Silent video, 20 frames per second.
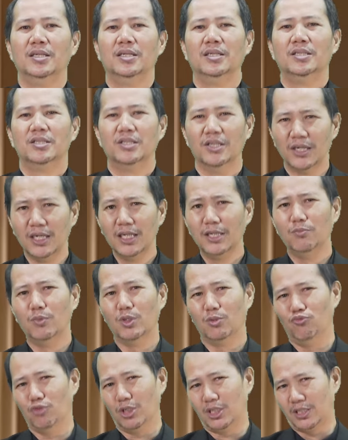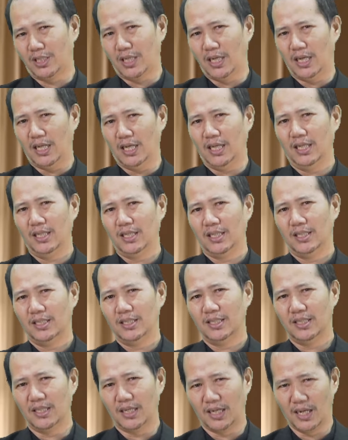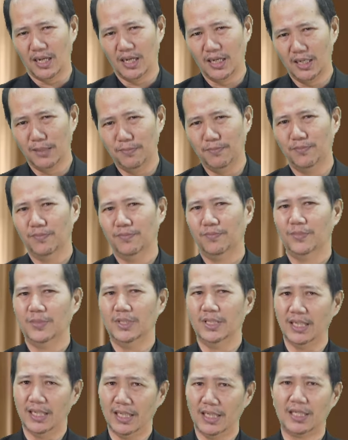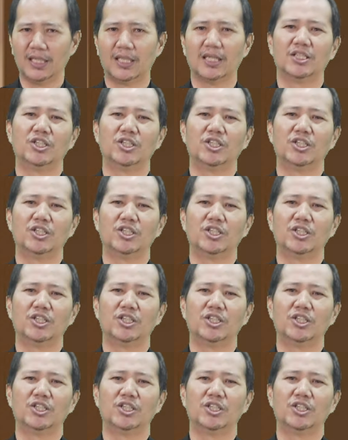sering berbuat salah terhadap diri kita